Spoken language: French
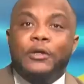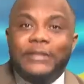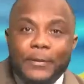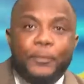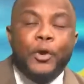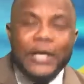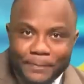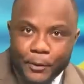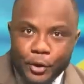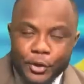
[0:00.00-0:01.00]
Quand il pleut,
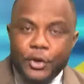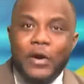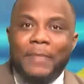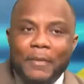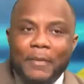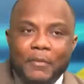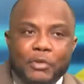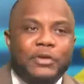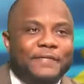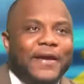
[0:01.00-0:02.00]
il pleut. On n'a pas
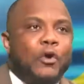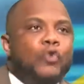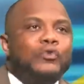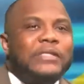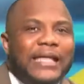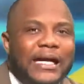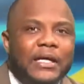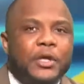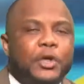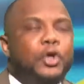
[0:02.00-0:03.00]
besoin de faire un
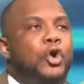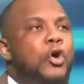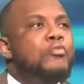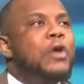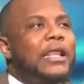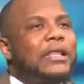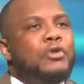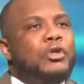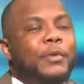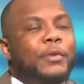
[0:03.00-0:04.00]
constat.
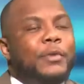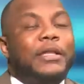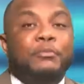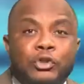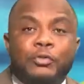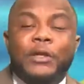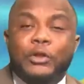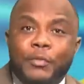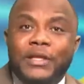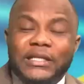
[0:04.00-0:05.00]
est-ce que
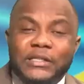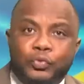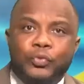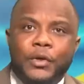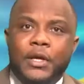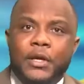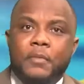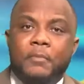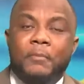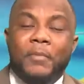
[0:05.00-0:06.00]
est c'est tout.
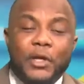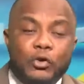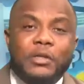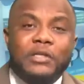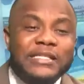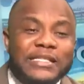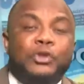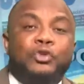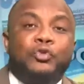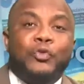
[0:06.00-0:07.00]
Maintenant, nous sommes dans
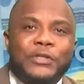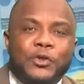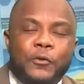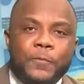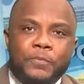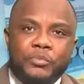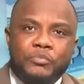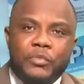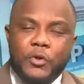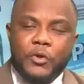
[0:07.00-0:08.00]
une situation
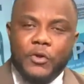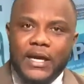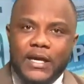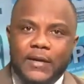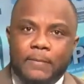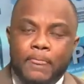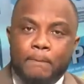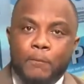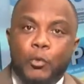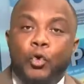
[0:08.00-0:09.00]
de guerre.
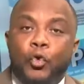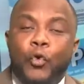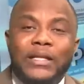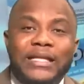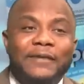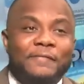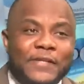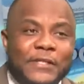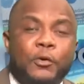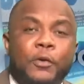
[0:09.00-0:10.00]
Le Rwanda,
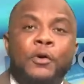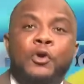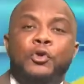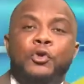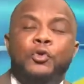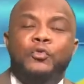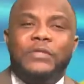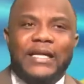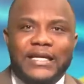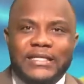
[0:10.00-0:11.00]
visiblement,
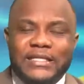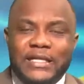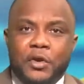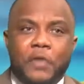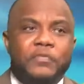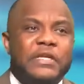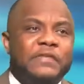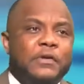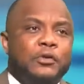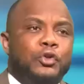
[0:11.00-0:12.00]
nous agresse. Et
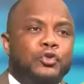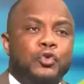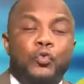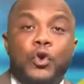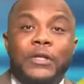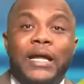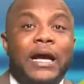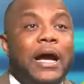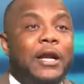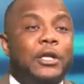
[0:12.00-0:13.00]
vous avez entendu
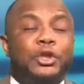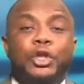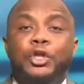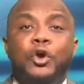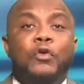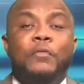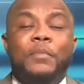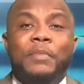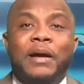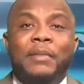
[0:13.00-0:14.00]
l'Ouganda. En entendant
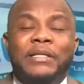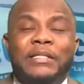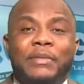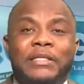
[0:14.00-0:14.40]
qu'on met la